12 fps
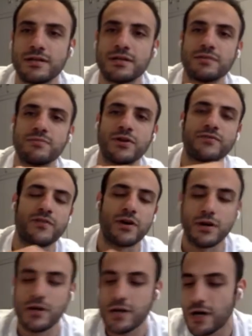
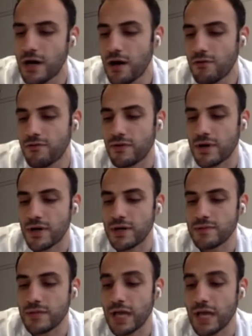المرفق ف
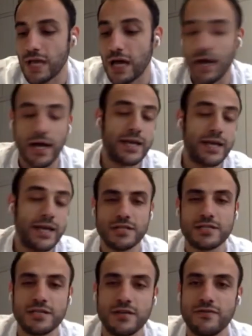هاي
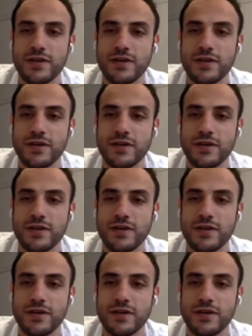بتعطيكي